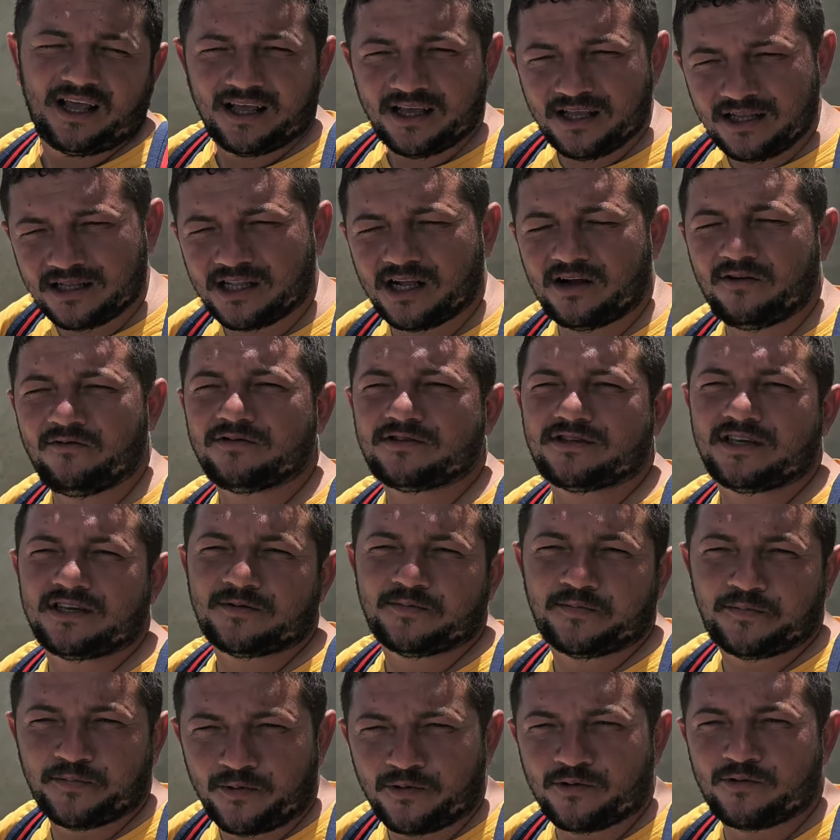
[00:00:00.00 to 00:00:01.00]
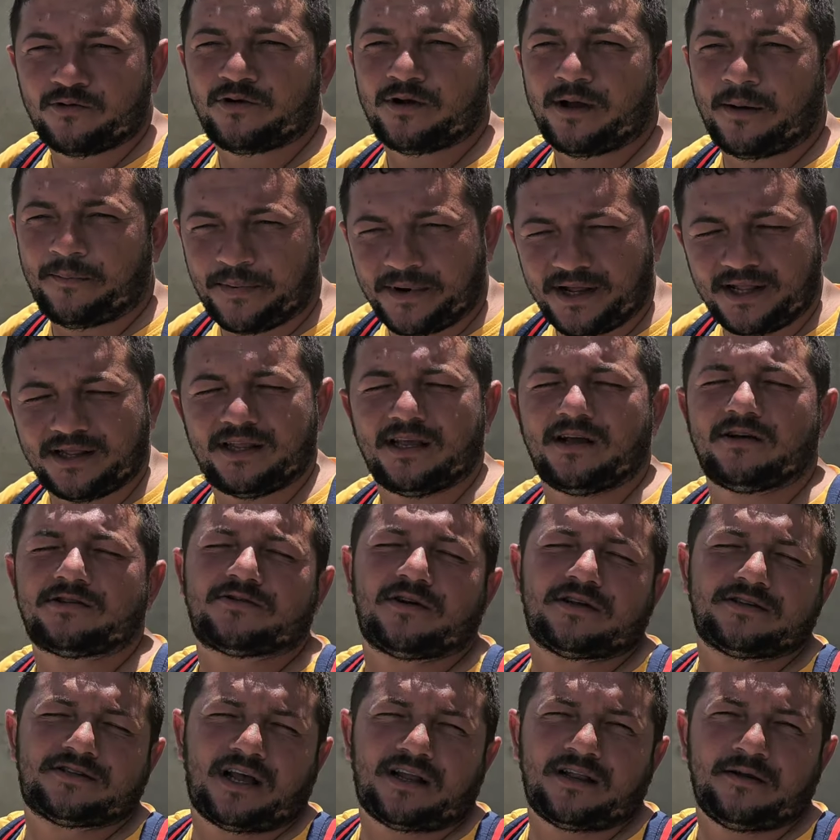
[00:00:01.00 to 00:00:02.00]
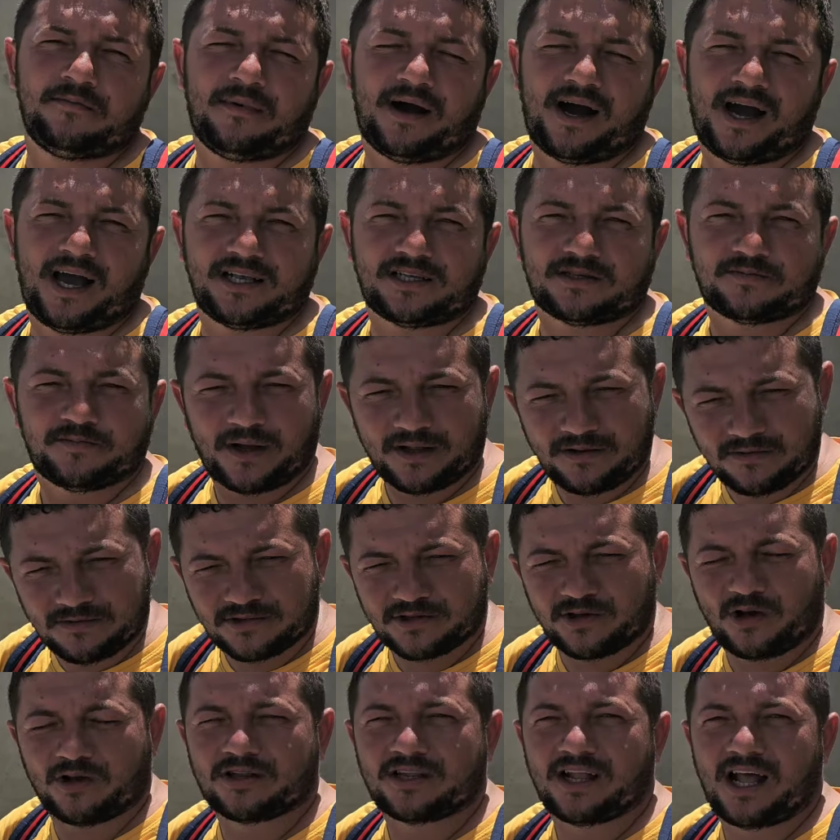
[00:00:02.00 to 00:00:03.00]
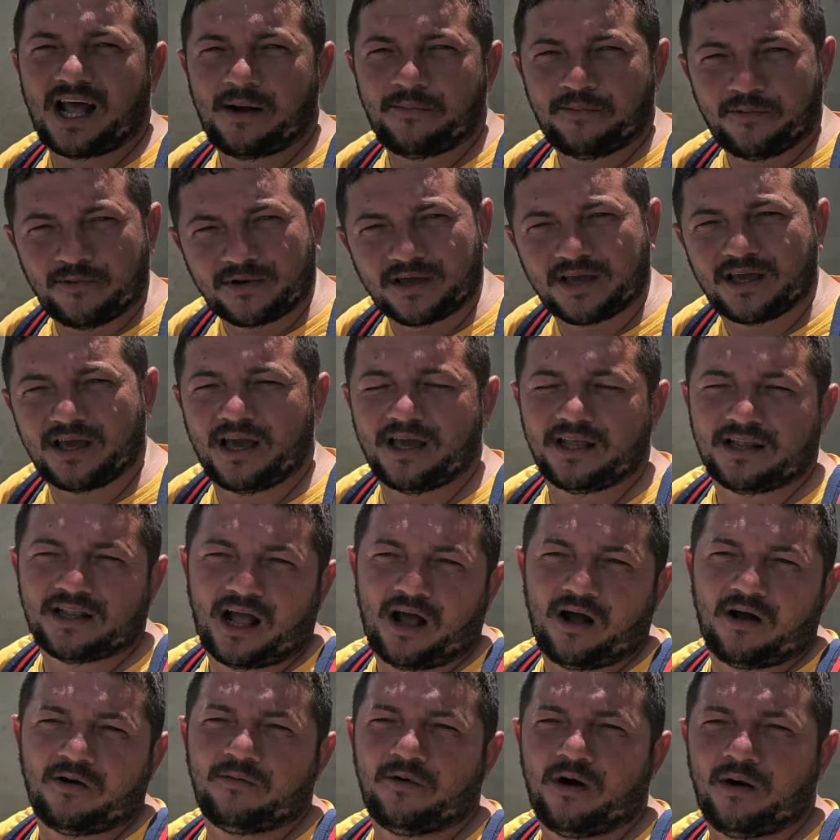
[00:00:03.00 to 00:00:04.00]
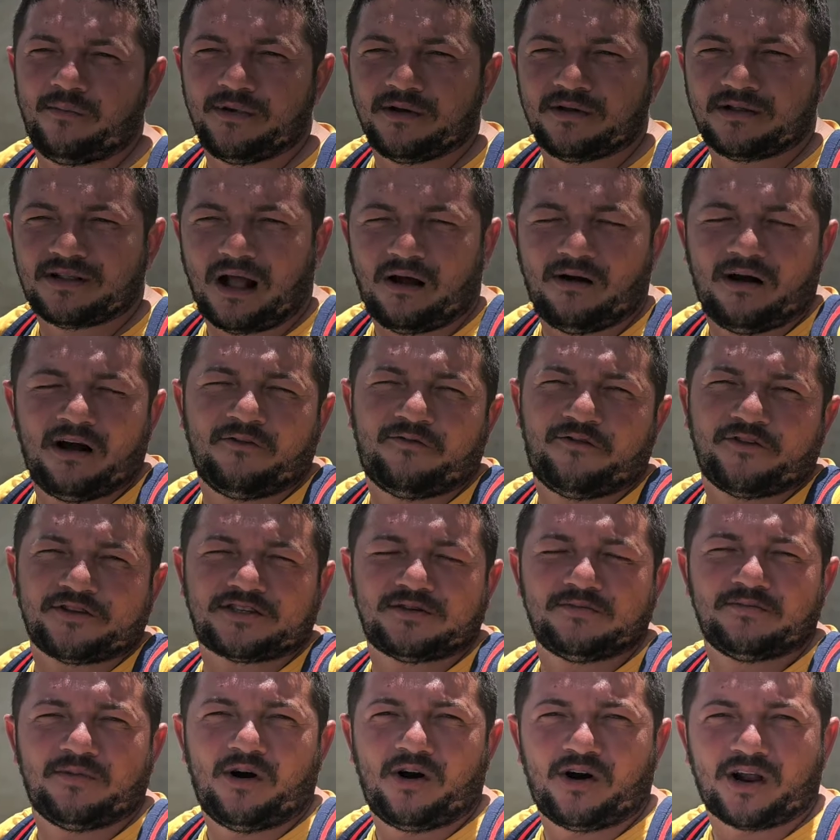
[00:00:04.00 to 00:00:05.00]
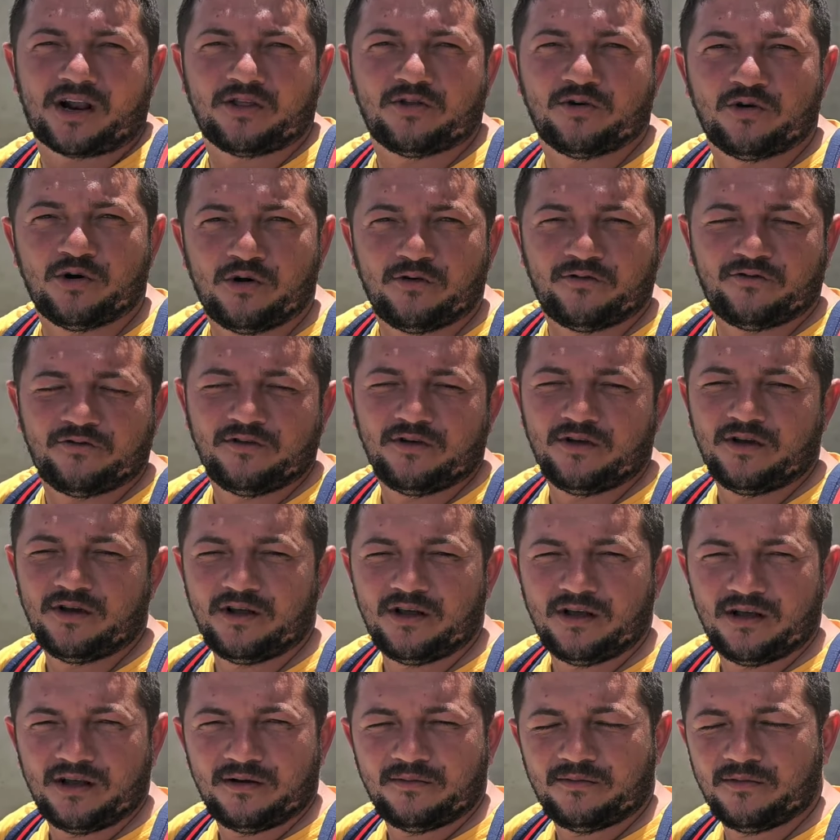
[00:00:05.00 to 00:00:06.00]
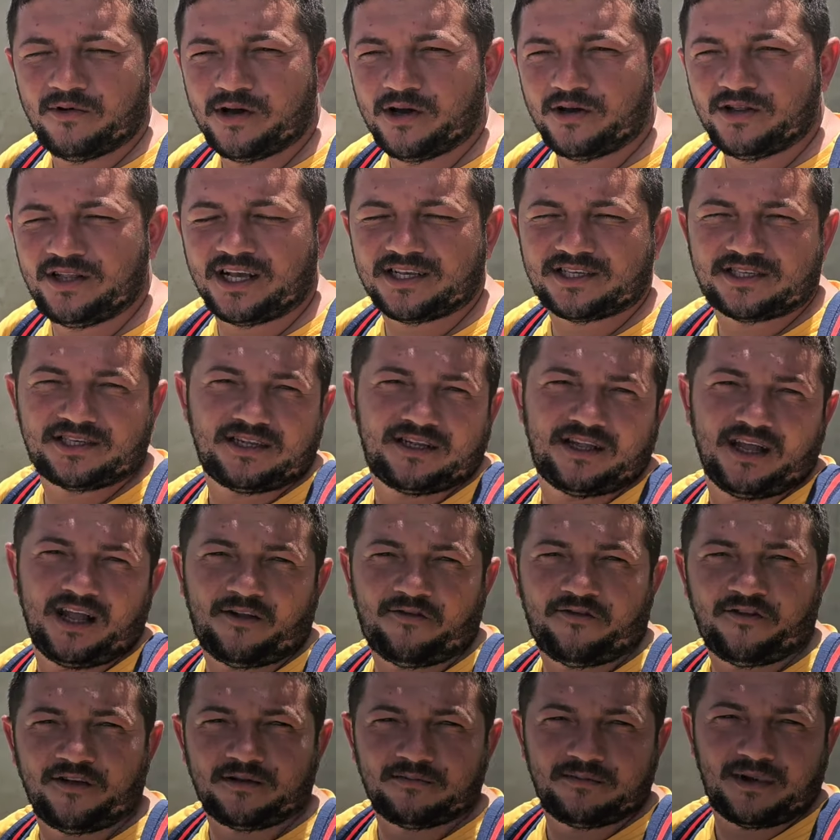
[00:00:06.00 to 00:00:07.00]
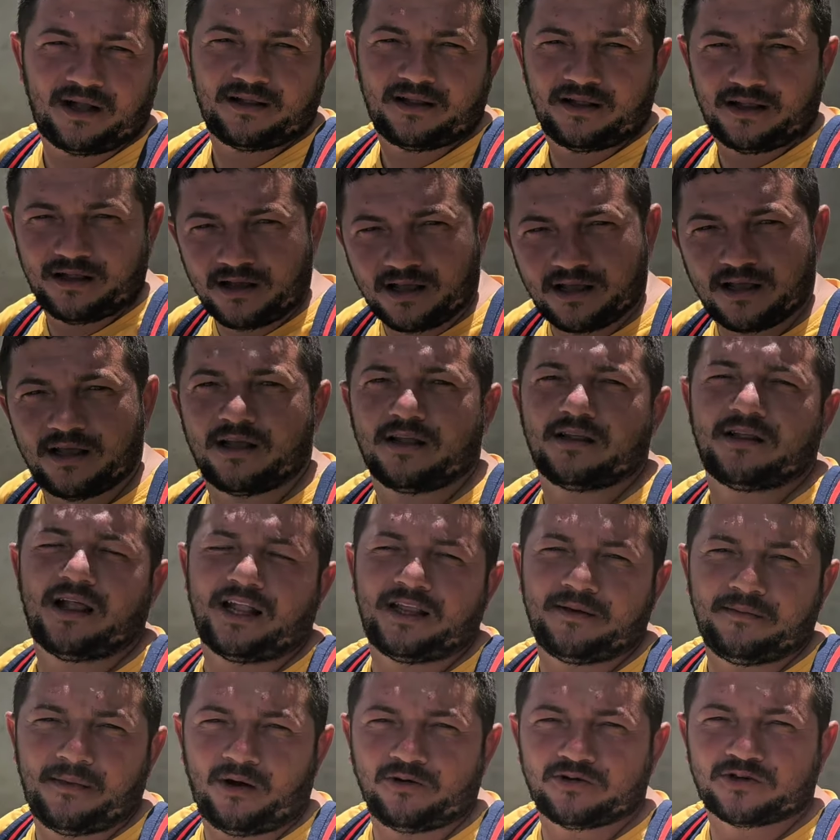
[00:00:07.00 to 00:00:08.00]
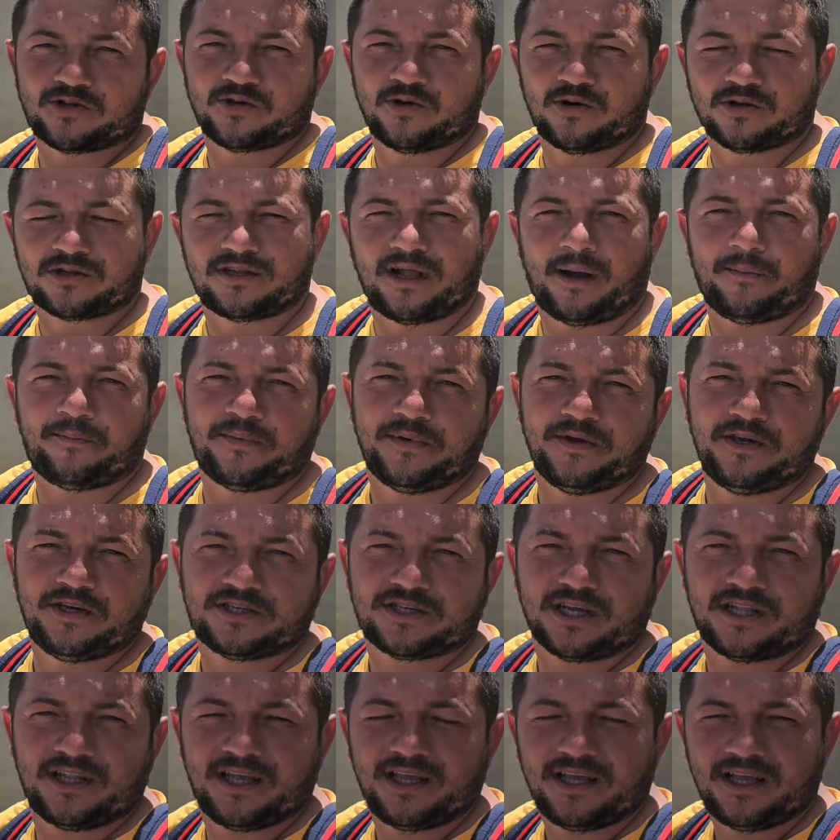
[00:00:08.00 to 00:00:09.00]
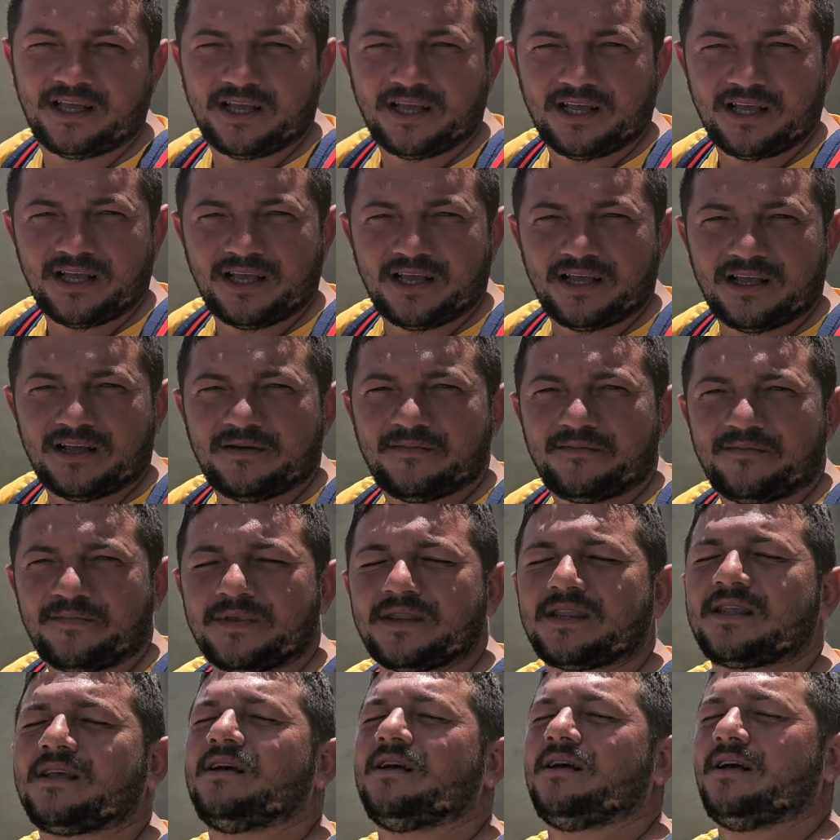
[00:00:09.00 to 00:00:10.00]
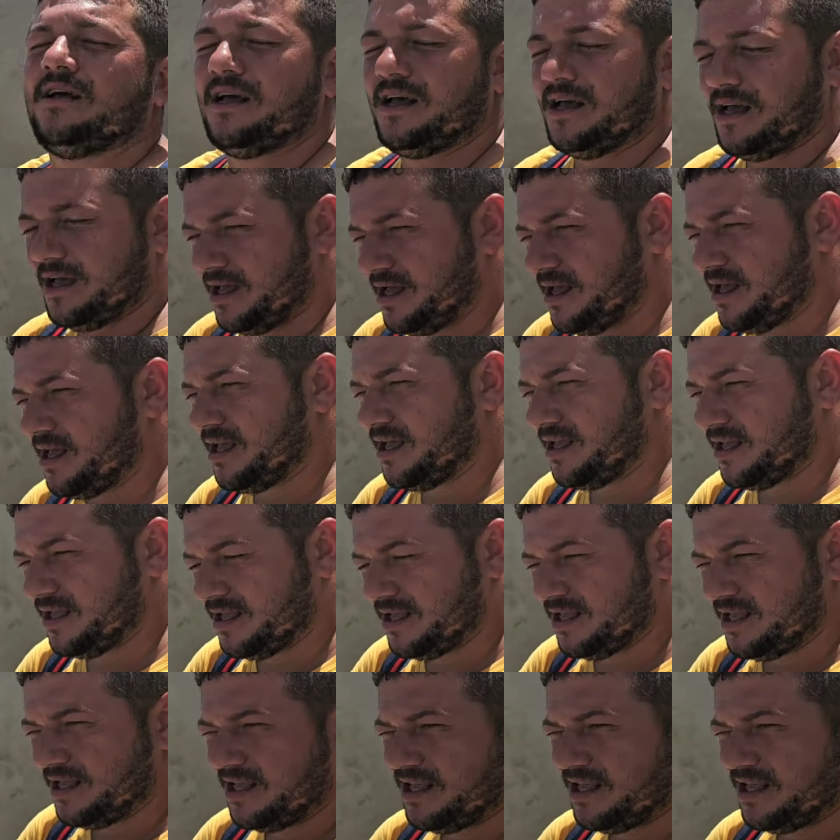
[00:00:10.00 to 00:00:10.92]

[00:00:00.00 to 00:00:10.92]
Então vocês procuram aprender a soltar os animais, para não soltar, porque aí tá, meu amigo tá lá, foi-se embora, novo, morreu de acidente, de animal solto na pista, né? E estrago na família, né? É. um amigo